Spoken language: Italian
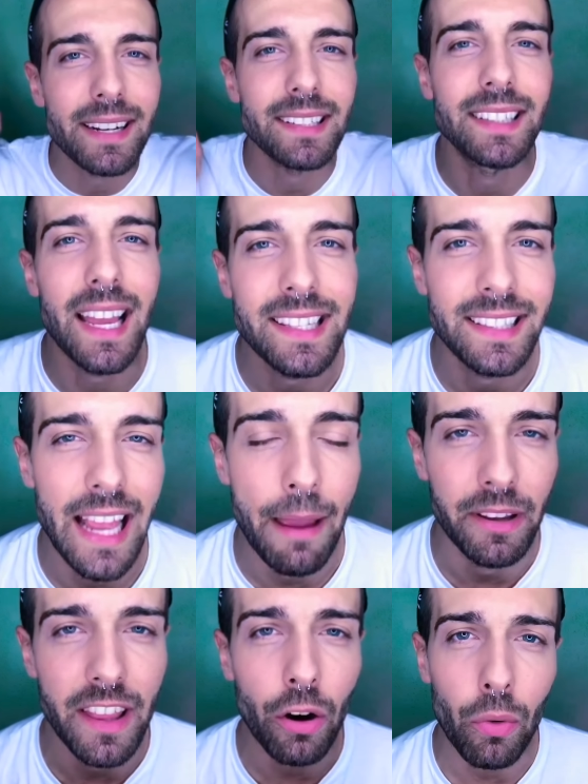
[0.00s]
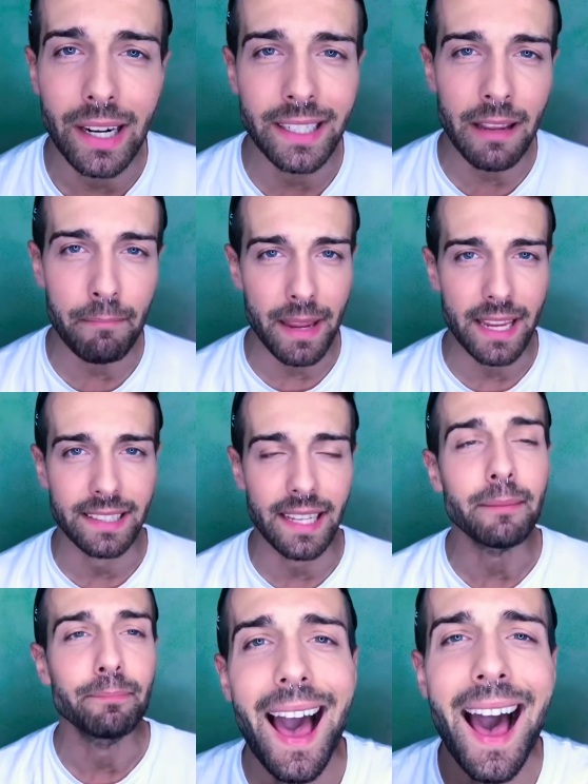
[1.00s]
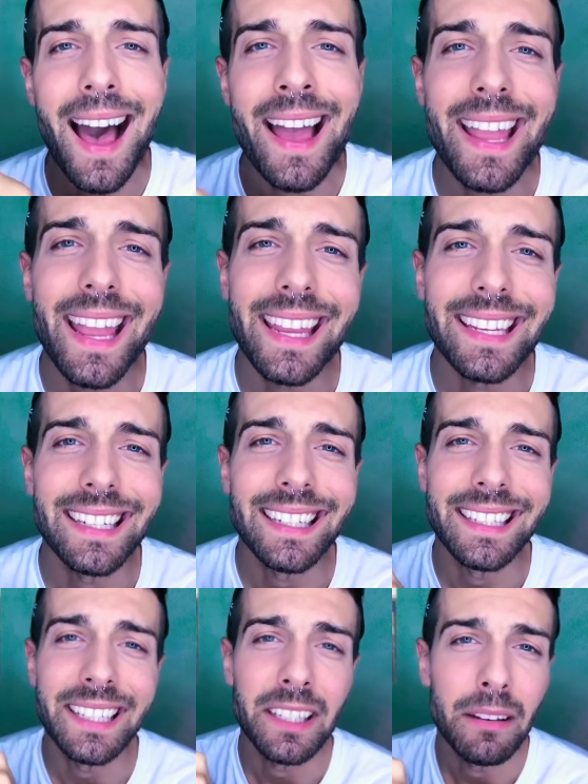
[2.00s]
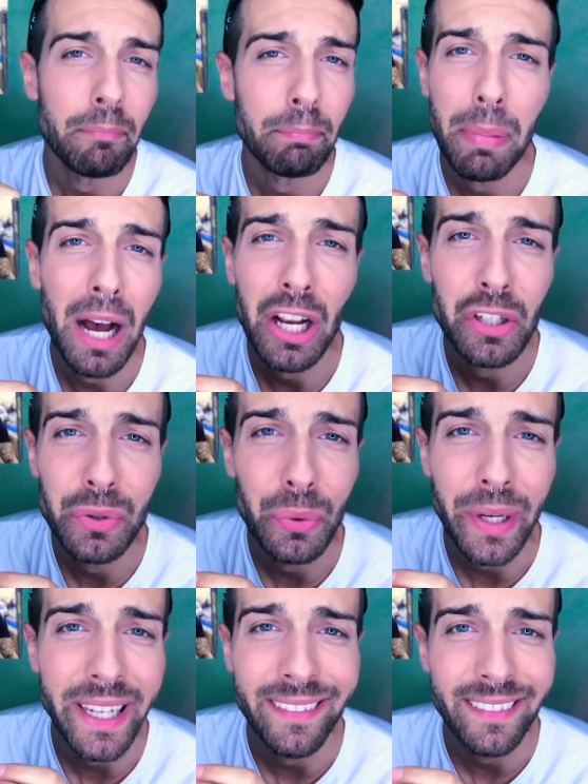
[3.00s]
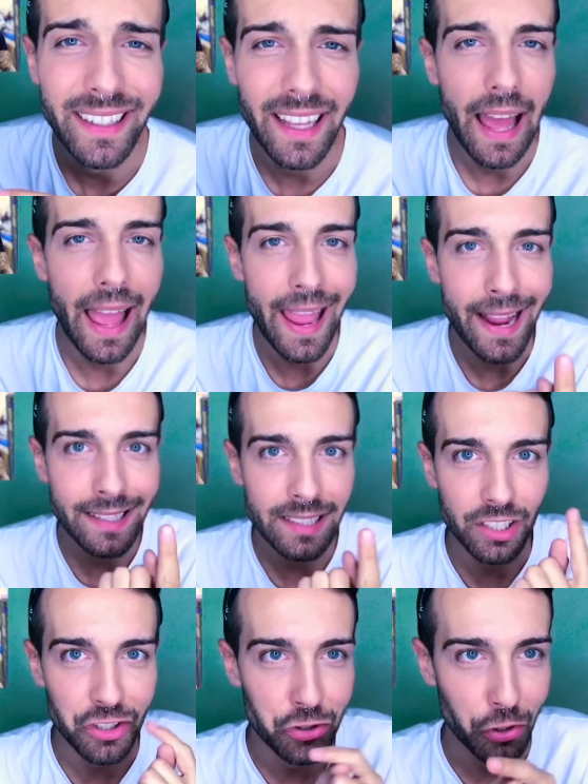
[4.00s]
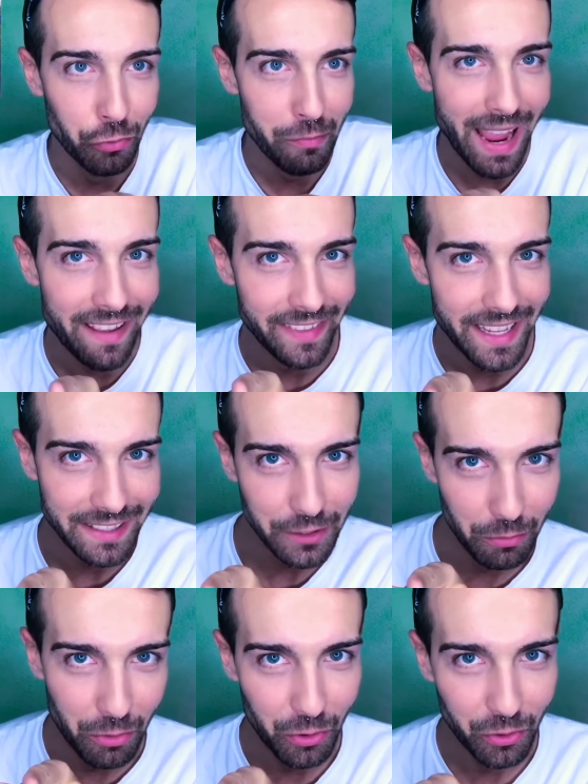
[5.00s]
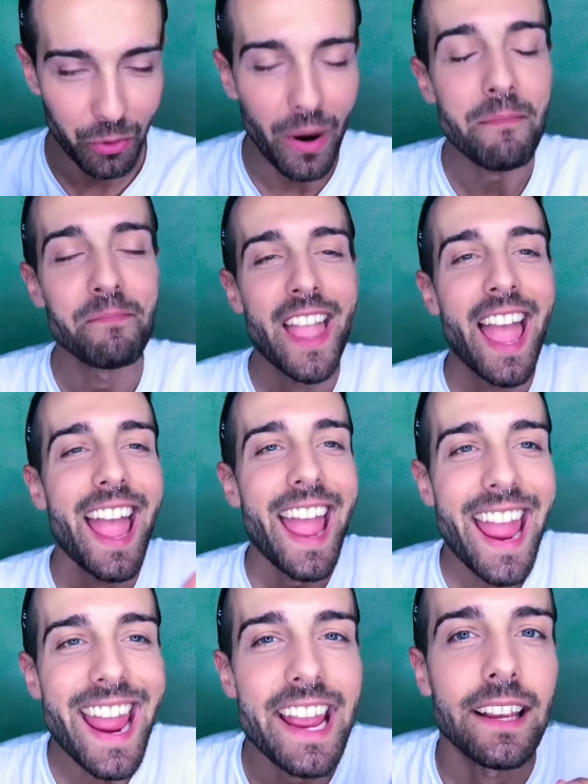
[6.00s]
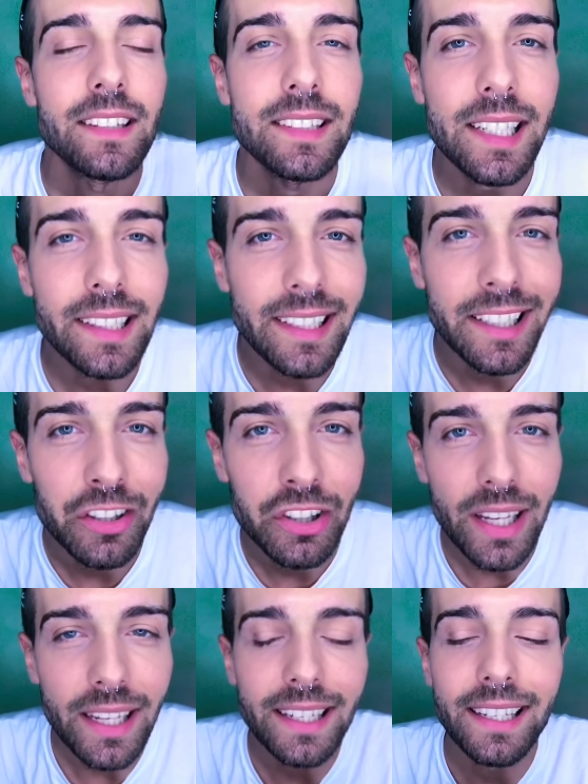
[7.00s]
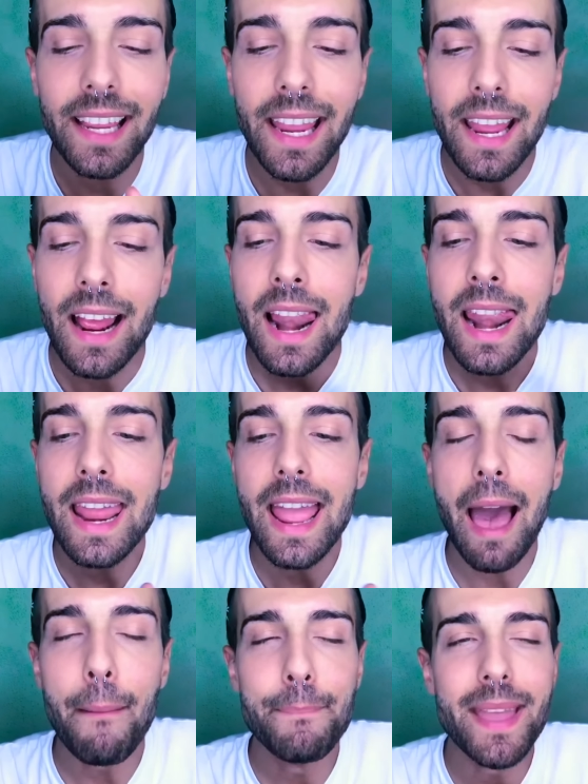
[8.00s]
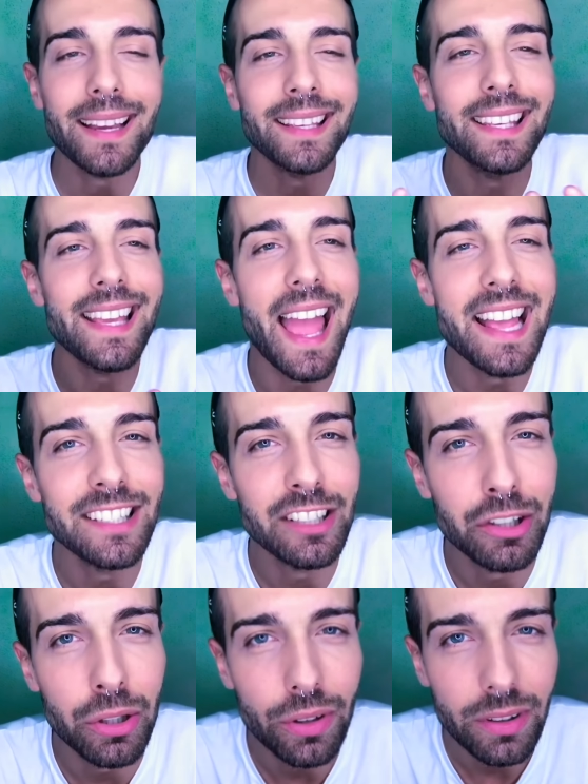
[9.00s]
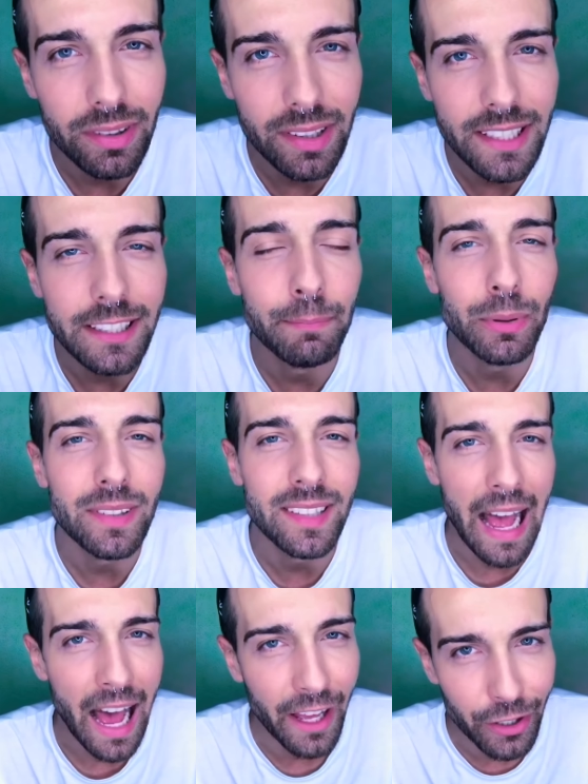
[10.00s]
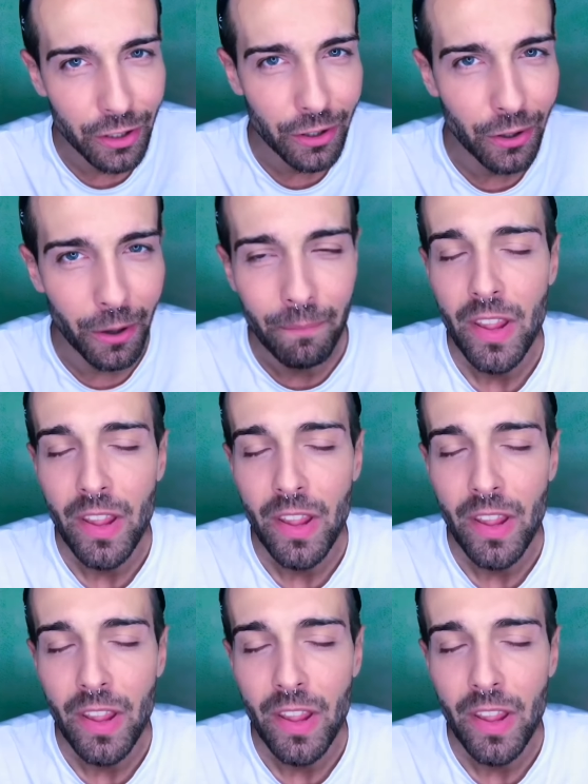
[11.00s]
sta insieme da qualche mese a Hailey Baldwin ex di Shawn Mendes comunque e si dice che le abbia chiesto di sposarlo